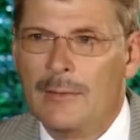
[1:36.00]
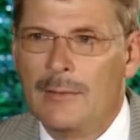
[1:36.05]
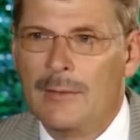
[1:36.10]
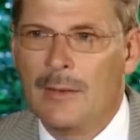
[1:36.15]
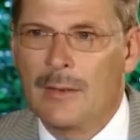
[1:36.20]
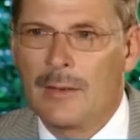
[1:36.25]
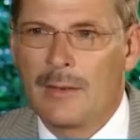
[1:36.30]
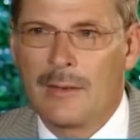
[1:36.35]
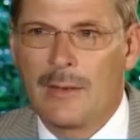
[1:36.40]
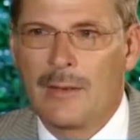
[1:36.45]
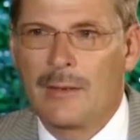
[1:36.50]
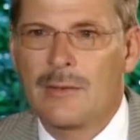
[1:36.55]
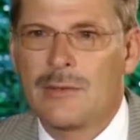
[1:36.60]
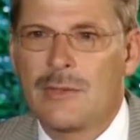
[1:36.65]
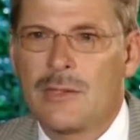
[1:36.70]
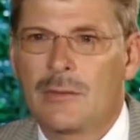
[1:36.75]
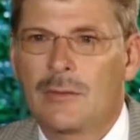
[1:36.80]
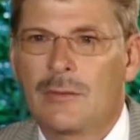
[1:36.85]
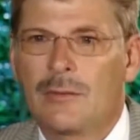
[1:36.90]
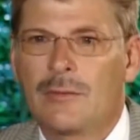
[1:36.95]
der
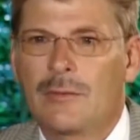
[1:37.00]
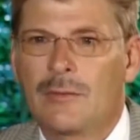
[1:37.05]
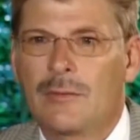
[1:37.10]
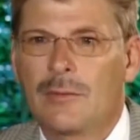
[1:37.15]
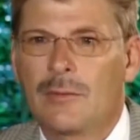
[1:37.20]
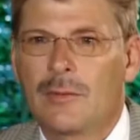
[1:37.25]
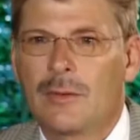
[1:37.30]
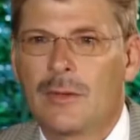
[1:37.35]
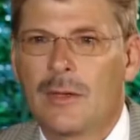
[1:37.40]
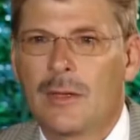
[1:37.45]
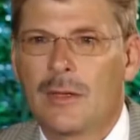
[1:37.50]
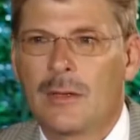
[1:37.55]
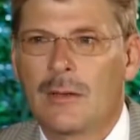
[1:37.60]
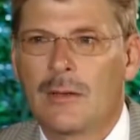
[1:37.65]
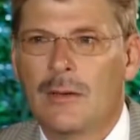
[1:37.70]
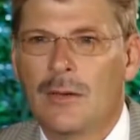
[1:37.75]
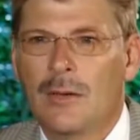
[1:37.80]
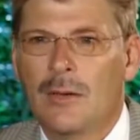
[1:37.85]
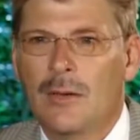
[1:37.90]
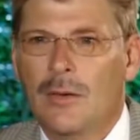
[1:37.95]
Krankenstand ist
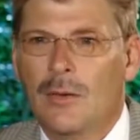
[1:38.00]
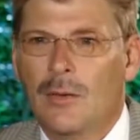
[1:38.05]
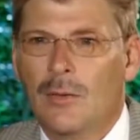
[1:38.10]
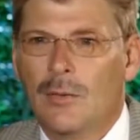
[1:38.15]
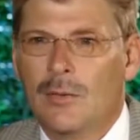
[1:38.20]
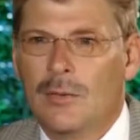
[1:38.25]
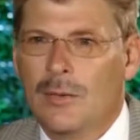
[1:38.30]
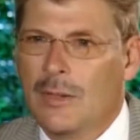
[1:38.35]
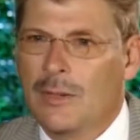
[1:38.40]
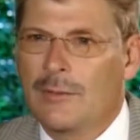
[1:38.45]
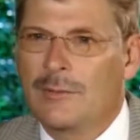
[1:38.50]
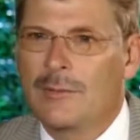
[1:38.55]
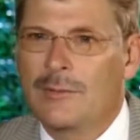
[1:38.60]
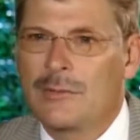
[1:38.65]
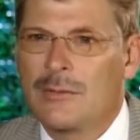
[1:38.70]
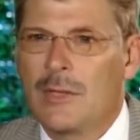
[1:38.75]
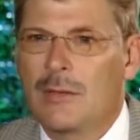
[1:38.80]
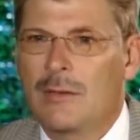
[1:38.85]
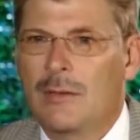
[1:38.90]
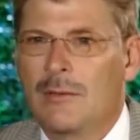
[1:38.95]
zurückgegangen und dann hat
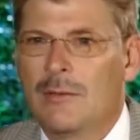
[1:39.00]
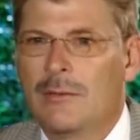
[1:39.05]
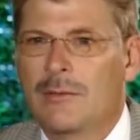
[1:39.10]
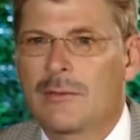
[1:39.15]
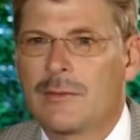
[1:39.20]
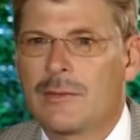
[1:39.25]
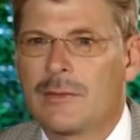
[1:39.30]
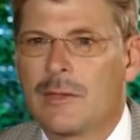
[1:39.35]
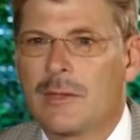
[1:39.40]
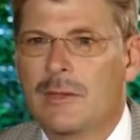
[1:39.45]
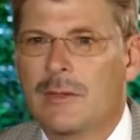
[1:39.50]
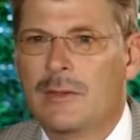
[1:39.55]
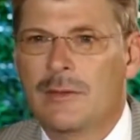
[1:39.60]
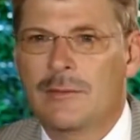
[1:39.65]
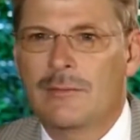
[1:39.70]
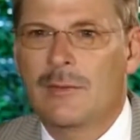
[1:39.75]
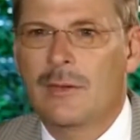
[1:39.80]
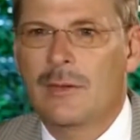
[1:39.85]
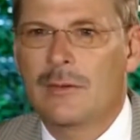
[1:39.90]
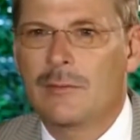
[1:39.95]
sich schnell herausgestellt,
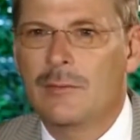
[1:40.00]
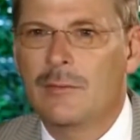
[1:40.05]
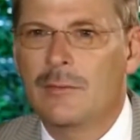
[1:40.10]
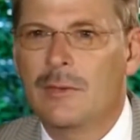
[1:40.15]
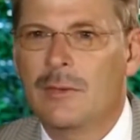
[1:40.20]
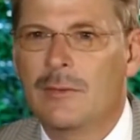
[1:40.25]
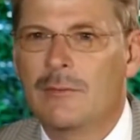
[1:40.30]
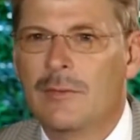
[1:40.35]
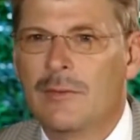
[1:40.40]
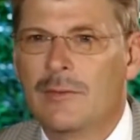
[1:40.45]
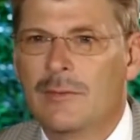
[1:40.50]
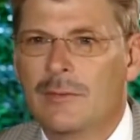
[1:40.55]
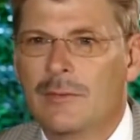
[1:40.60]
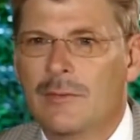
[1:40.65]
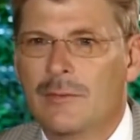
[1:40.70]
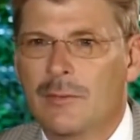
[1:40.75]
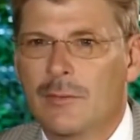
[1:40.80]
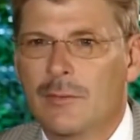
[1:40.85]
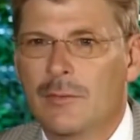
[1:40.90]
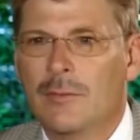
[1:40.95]
das war eine gute
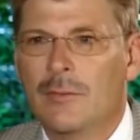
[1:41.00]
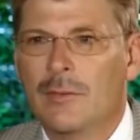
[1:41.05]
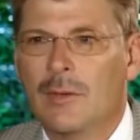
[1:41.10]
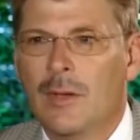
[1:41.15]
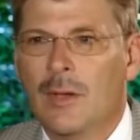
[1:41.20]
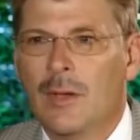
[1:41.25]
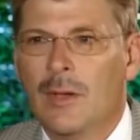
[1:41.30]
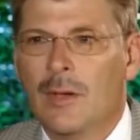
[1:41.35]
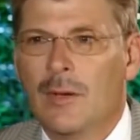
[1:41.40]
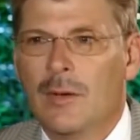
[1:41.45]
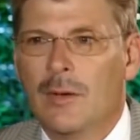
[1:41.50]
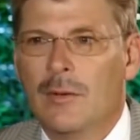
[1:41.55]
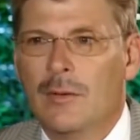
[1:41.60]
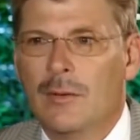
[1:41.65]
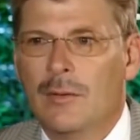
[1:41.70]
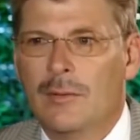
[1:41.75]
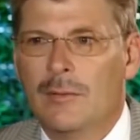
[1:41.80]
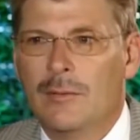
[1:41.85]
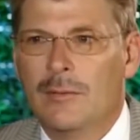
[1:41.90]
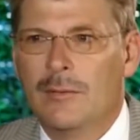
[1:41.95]
Investition
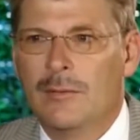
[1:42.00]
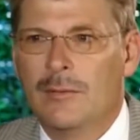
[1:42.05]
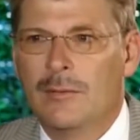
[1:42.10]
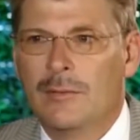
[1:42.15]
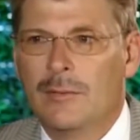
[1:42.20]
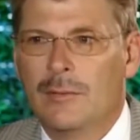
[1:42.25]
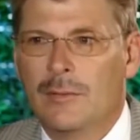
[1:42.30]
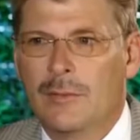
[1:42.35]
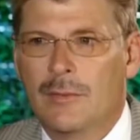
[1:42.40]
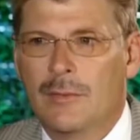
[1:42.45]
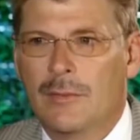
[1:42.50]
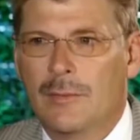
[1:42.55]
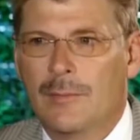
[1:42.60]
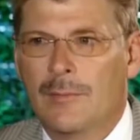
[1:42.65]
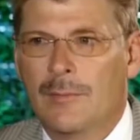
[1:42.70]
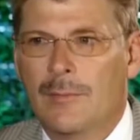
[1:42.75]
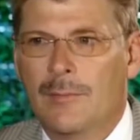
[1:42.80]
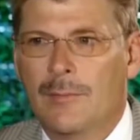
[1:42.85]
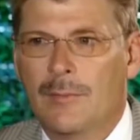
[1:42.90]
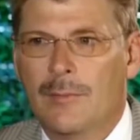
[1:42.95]
und
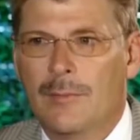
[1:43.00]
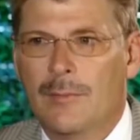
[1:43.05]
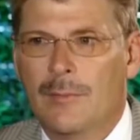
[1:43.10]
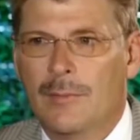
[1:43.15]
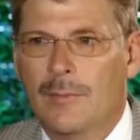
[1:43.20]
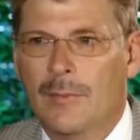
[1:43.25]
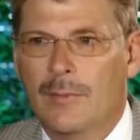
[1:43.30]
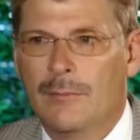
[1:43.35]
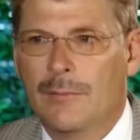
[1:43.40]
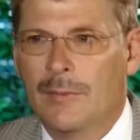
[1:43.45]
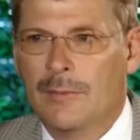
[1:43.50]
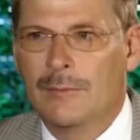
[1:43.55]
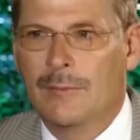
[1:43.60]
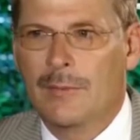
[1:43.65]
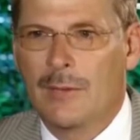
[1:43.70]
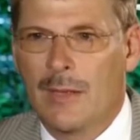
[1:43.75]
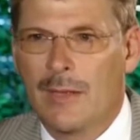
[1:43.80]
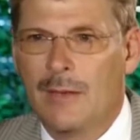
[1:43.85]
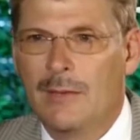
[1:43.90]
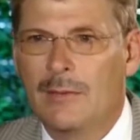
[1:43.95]
ähm, wird
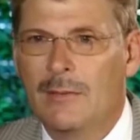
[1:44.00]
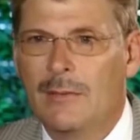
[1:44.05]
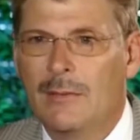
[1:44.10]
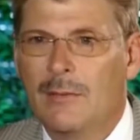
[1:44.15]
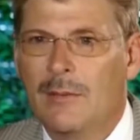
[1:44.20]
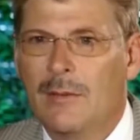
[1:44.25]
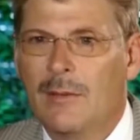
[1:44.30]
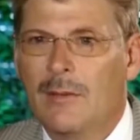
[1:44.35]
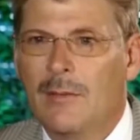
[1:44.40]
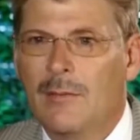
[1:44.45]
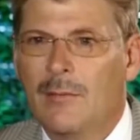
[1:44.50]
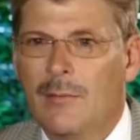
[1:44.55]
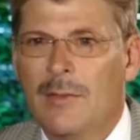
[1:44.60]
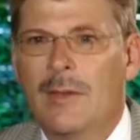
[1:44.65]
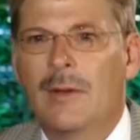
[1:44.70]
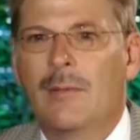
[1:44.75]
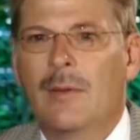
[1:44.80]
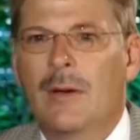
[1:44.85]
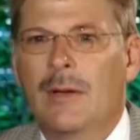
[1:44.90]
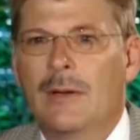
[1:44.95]
von allen
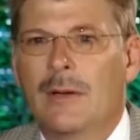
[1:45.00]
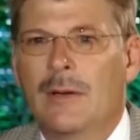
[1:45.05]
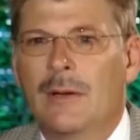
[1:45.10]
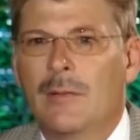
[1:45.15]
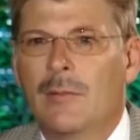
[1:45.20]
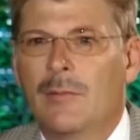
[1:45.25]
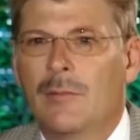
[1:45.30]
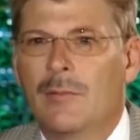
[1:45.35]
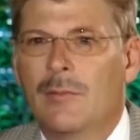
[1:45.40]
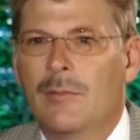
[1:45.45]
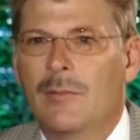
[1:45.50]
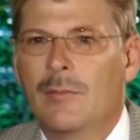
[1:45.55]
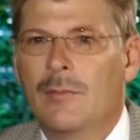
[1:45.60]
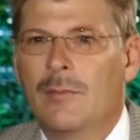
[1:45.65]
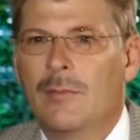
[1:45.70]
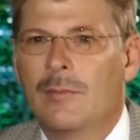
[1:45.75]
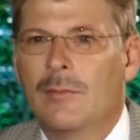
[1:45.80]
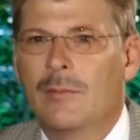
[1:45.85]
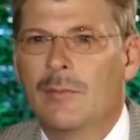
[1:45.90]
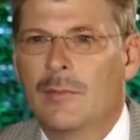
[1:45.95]
Mitarbeitern im
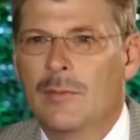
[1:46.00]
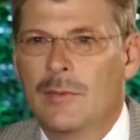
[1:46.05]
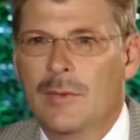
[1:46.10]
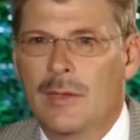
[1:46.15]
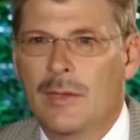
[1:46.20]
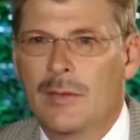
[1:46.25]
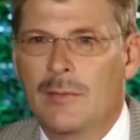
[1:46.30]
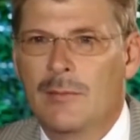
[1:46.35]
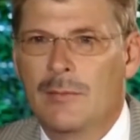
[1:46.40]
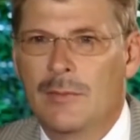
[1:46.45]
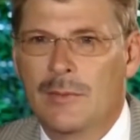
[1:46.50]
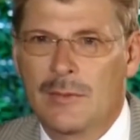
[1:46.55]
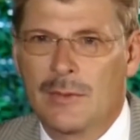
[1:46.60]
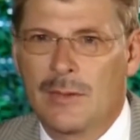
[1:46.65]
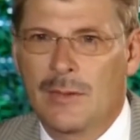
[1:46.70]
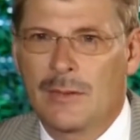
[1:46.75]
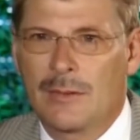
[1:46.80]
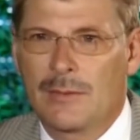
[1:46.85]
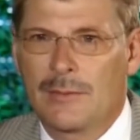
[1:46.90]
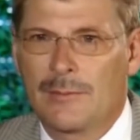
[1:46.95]
Unternehmen
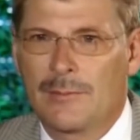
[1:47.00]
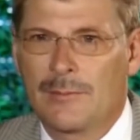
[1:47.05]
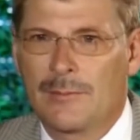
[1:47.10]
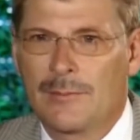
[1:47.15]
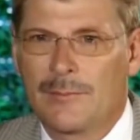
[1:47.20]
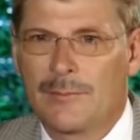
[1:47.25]
getragen.